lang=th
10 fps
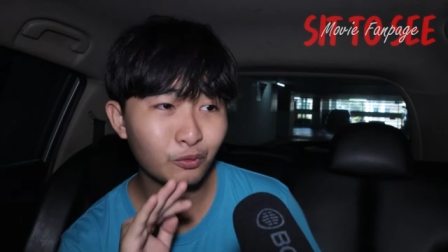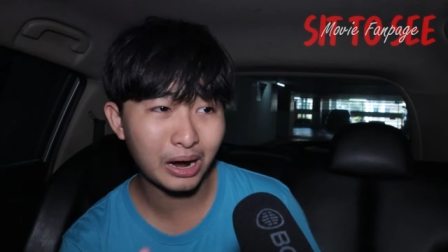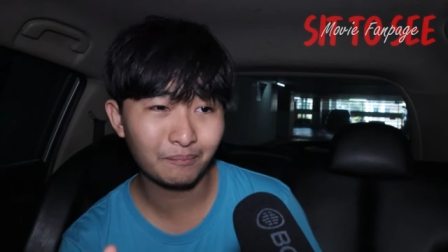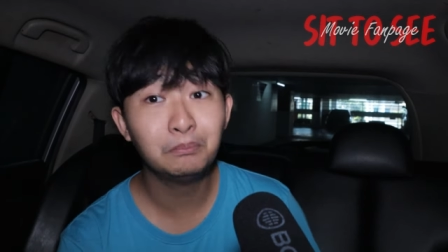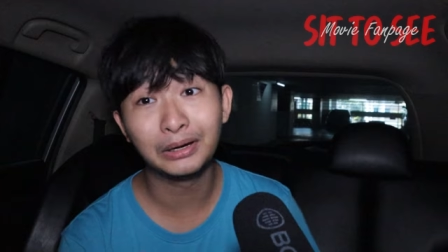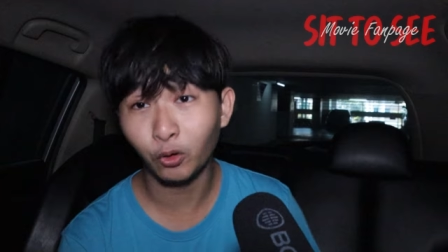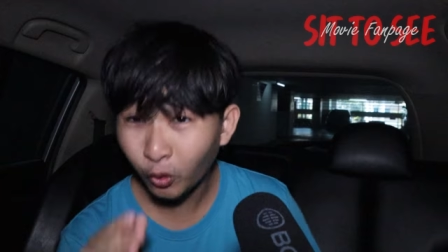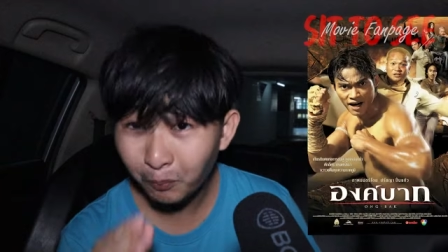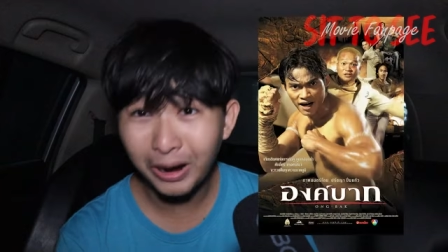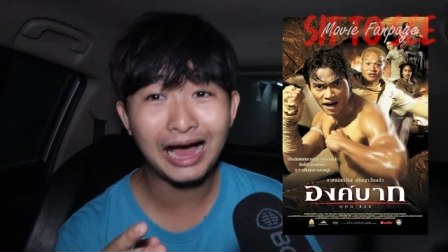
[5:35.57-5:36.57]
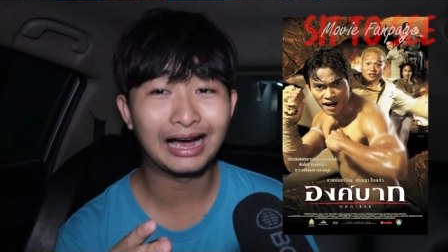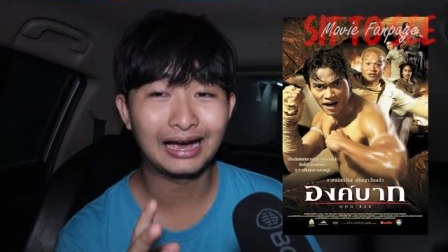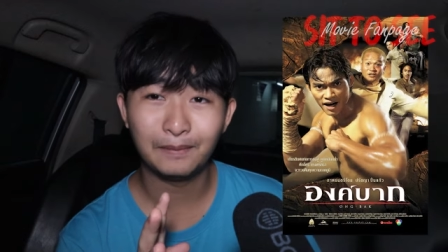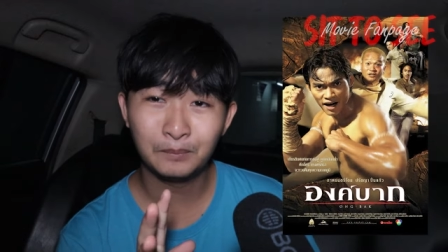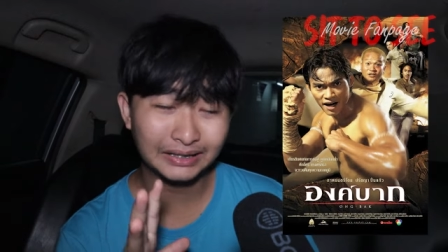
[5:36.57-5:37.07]
ฟิลแบบเหมือนองค์บาก
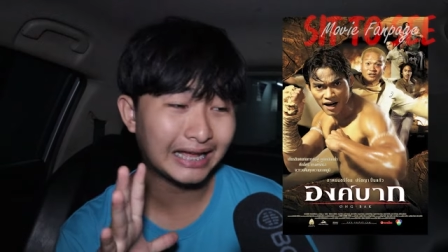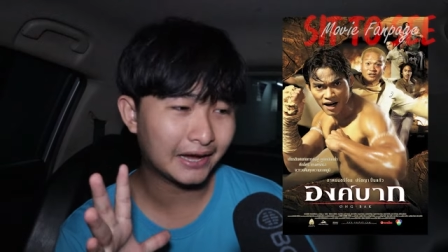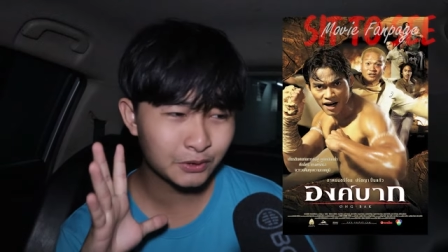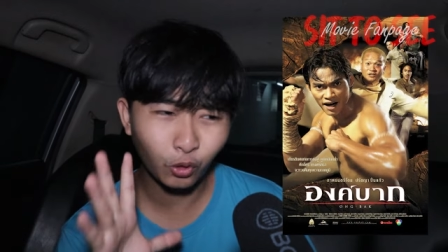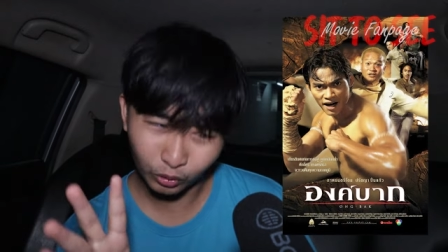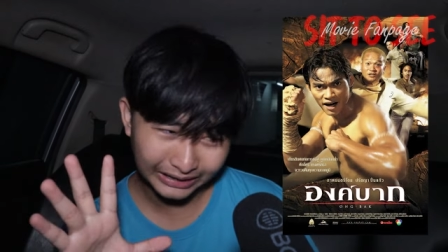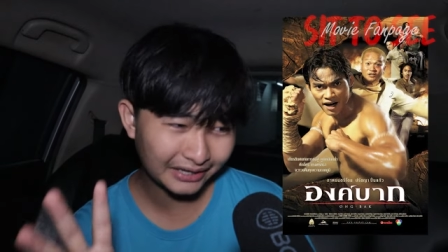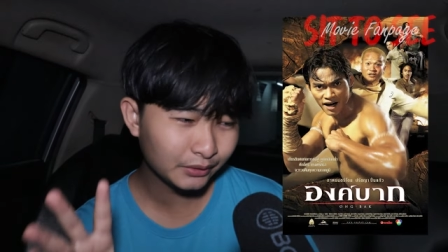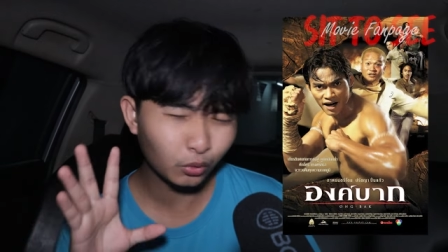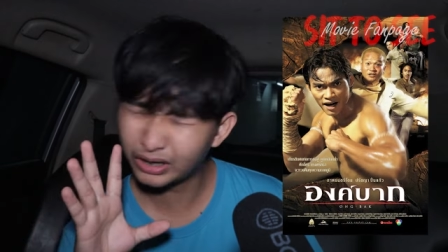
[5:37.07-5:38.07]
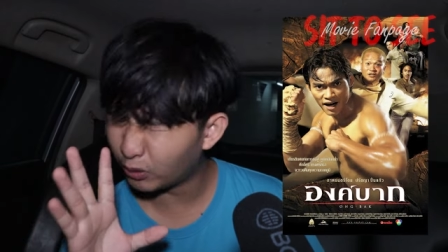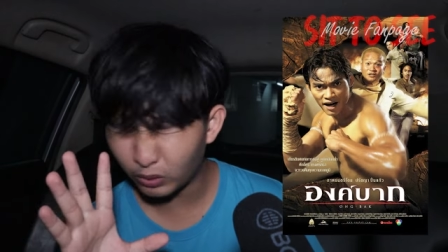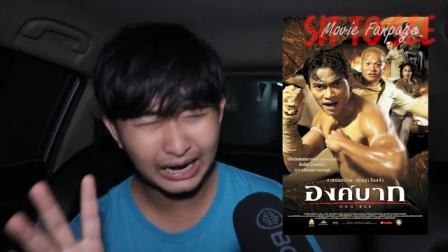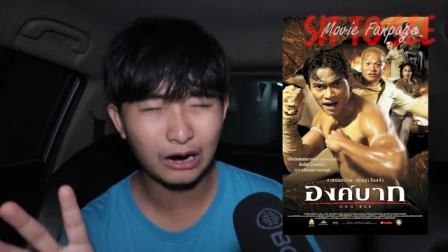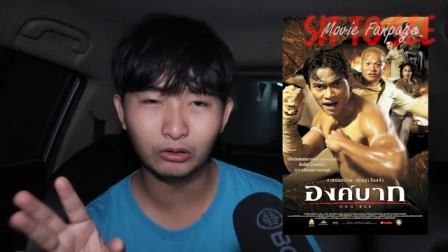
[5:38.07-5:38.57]
อะเหมือนหนังยุค นั้นยุค
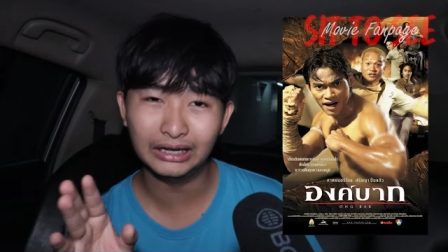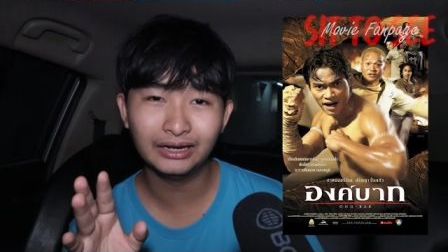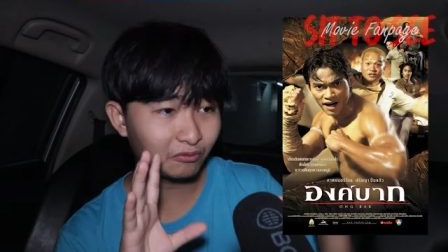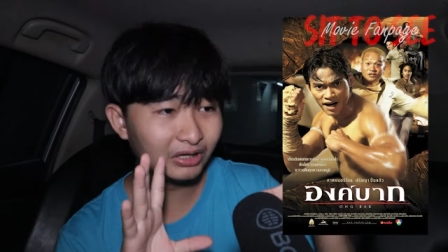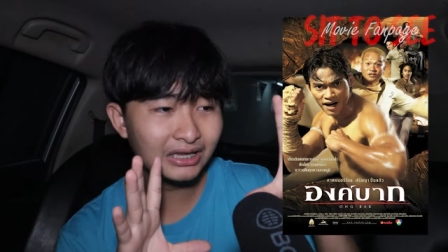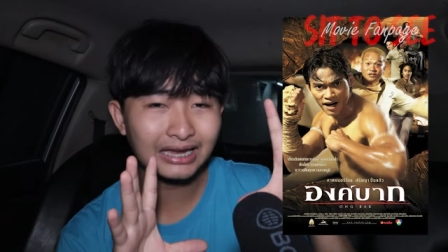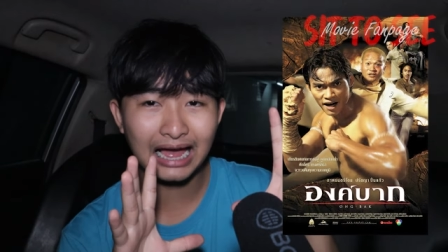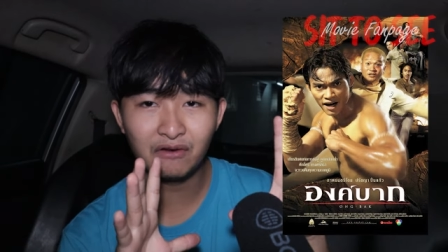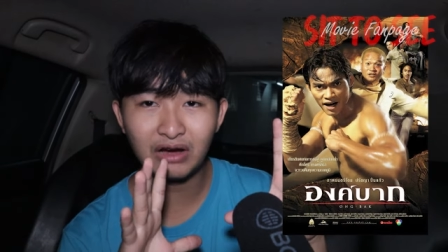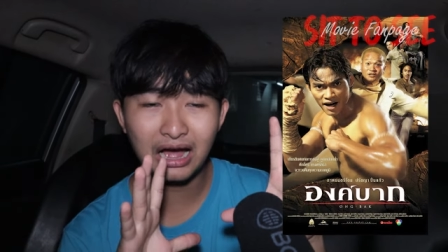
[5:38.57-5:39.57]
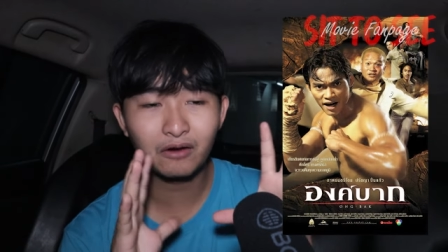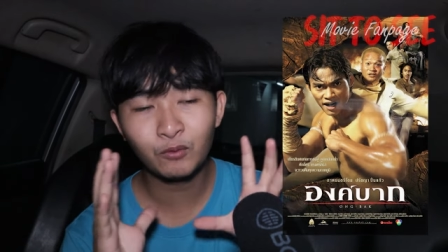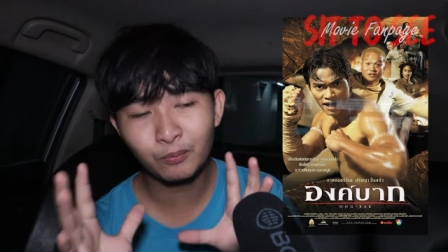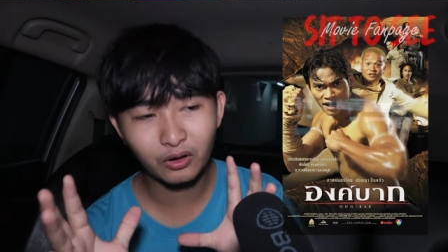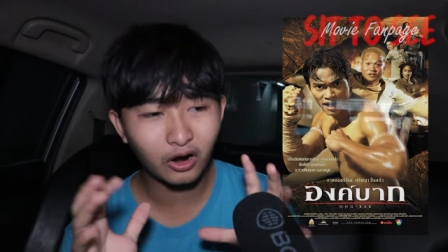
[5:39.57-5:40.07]
เก่าๆ เลย วิธีการวาง
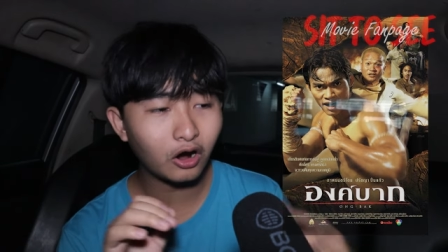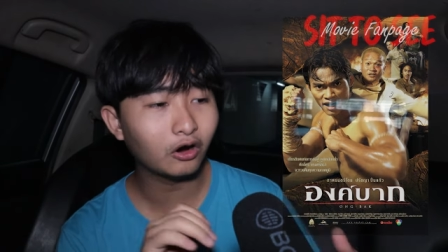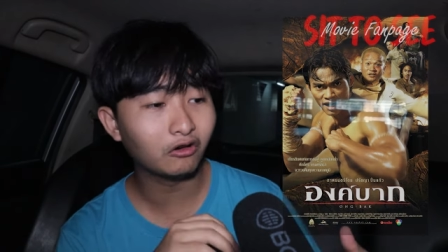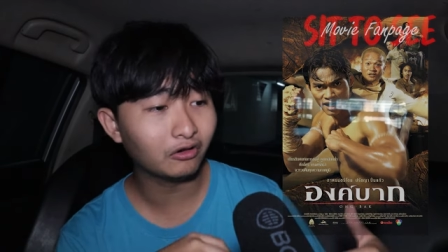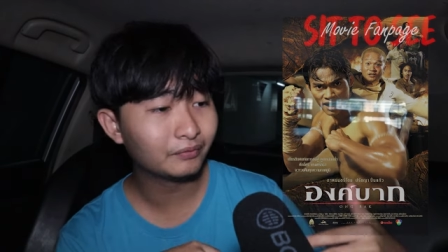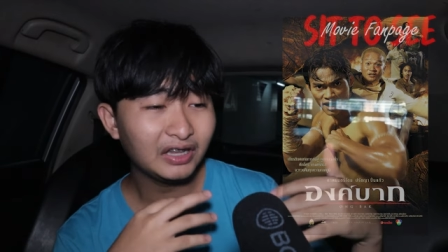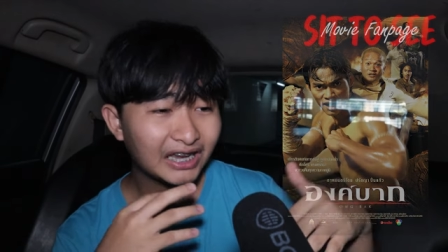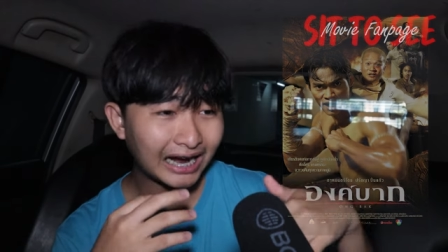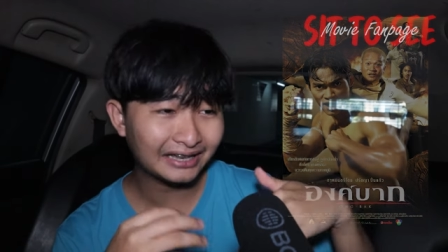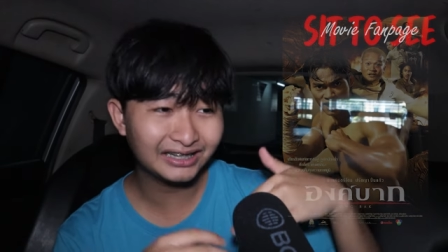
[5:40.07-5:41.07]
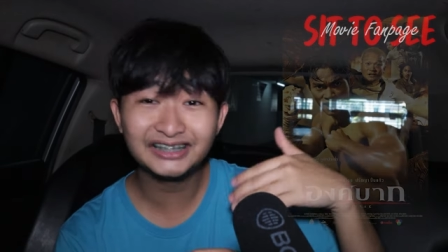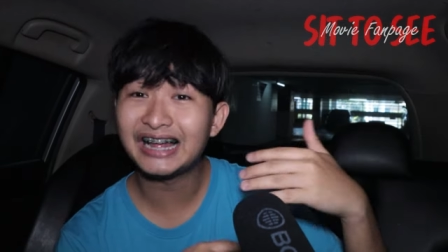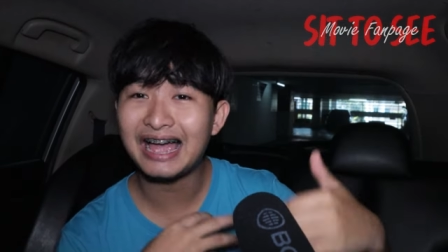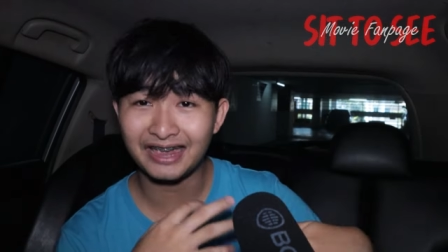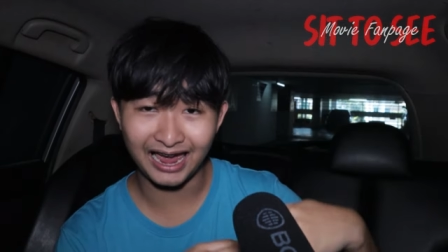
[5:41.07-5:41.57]
มุมกล้อง วิธีการดีไซ
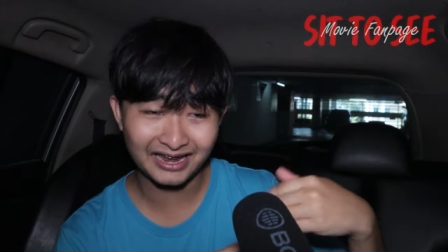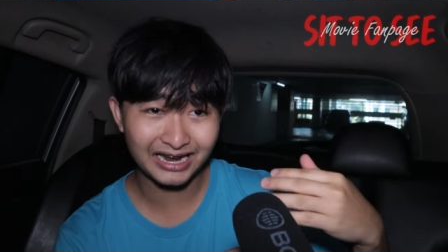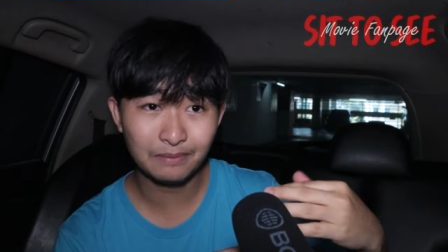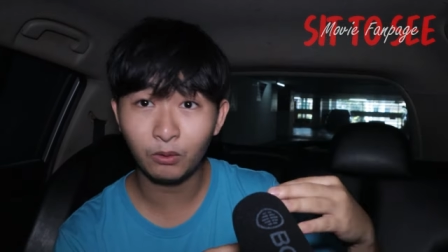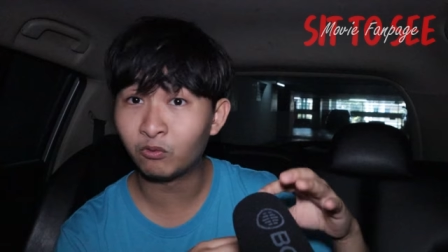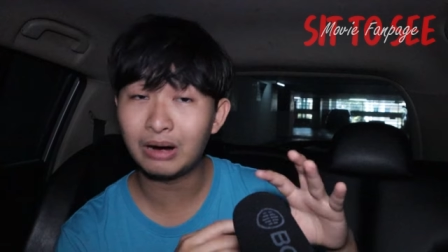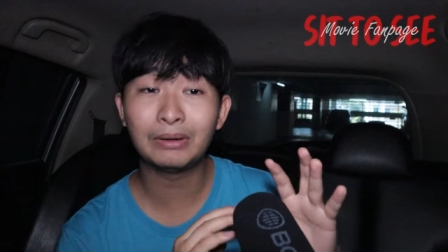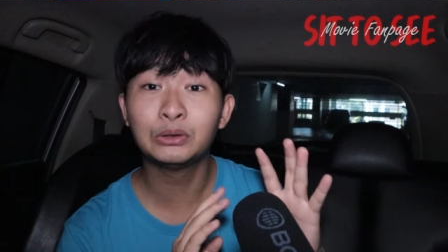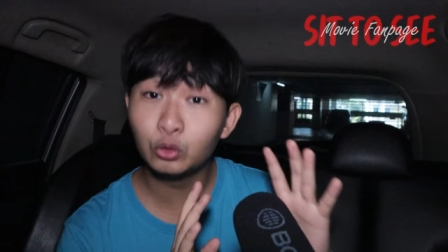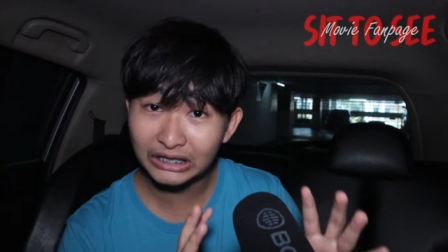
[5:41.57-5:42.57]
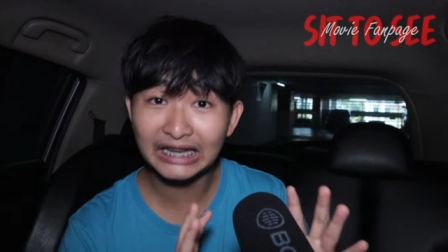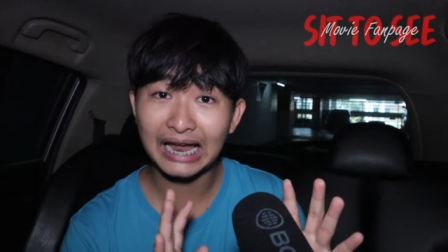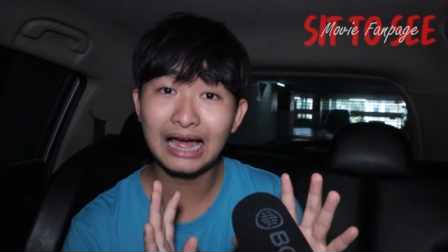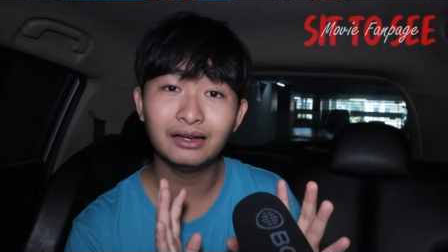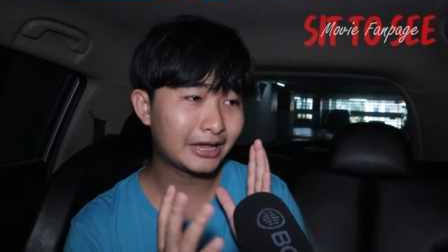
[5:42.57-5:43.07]
น์ฉากแอคชั่นผมว่ามันดูดี
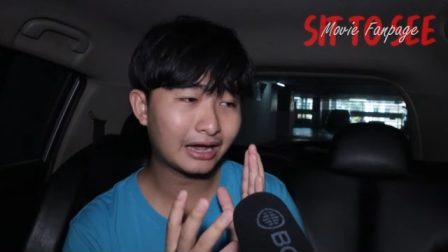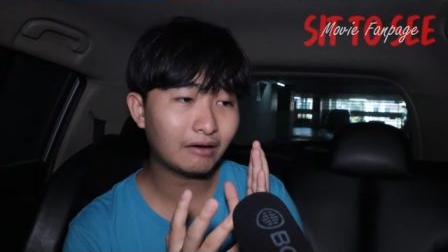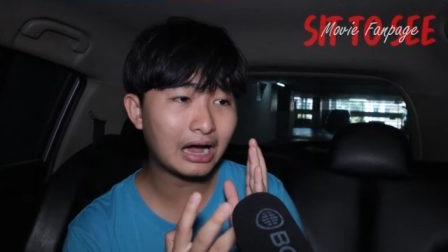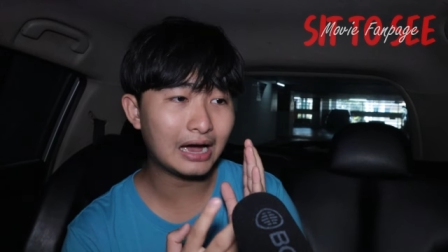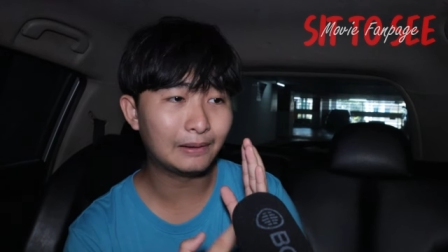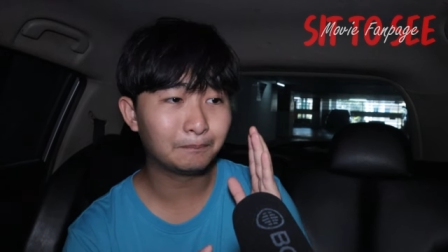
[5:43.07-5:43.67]
นะ เพียงแค่ว่า